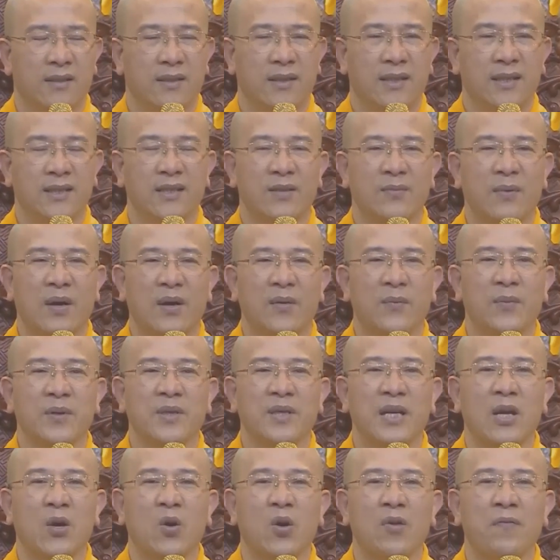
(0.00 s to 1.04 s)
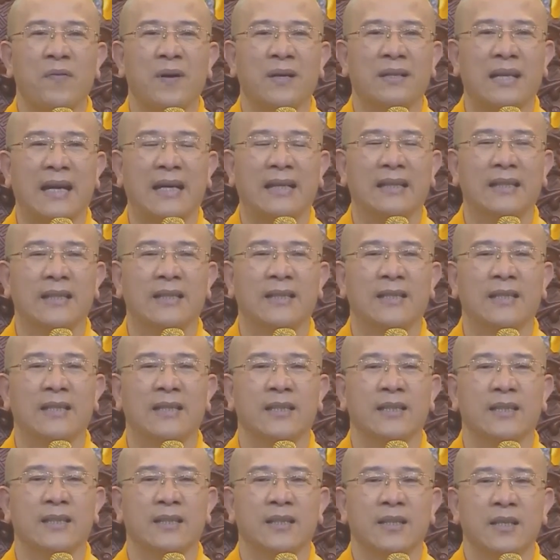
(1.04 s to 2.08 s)
Thế rồi bảo nếu có Phật Thánh
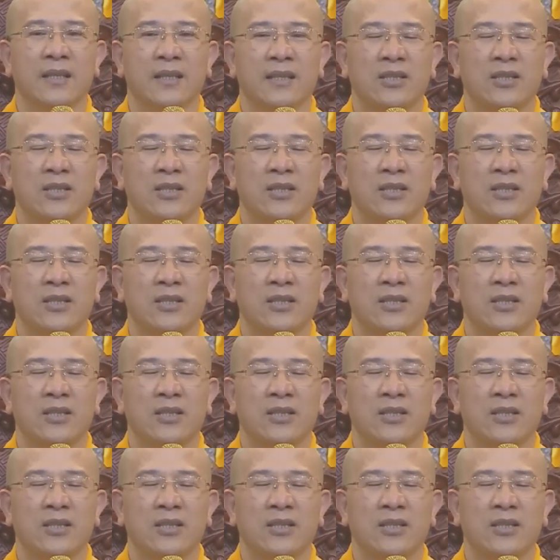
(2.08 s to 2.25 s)
thì